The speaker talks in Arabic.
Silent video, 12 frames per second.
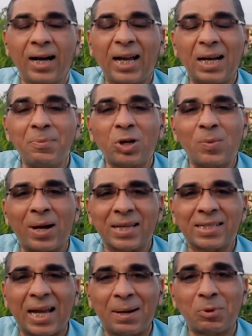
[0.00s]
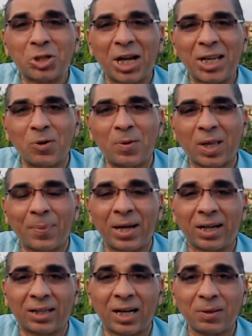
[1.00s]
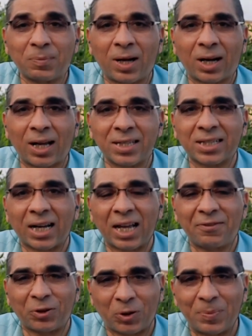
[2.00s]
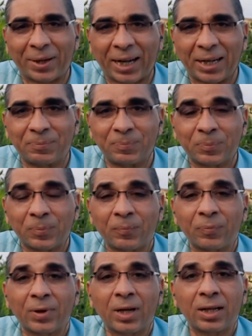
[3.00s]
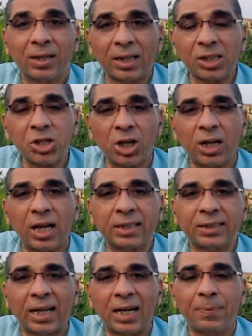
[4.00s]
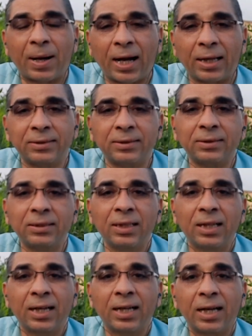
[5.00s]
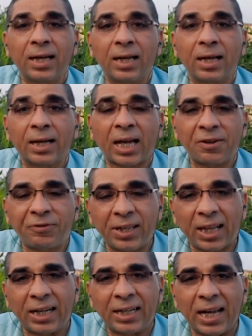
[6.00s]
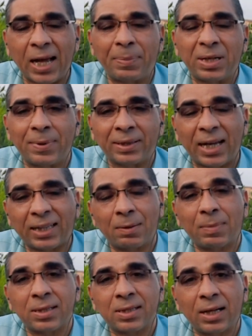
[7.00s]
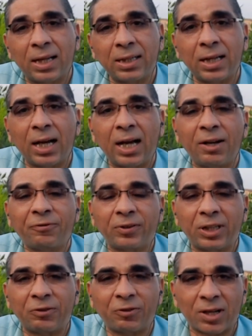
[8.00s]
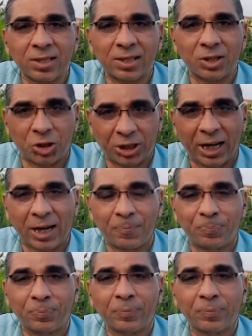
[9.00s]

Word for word: اهلا بكم اعزائي مشاهدي ومتابعي قناه مهارات زراعيه في كل مكان. النهارده ان شاء الله هنتكلم عن كيفيه العنايه بالنباتات المنزليه في فصل الشتاء.